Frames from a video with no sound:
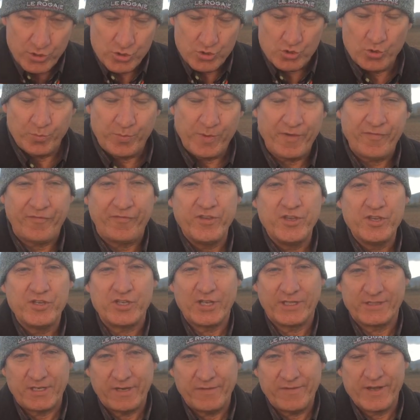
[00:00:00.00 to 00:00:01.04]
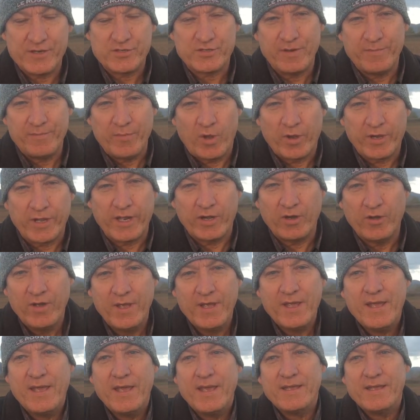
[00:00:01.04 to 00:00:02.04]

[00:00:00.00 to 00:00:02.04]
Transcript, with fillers: in superficie attraverso il morgano,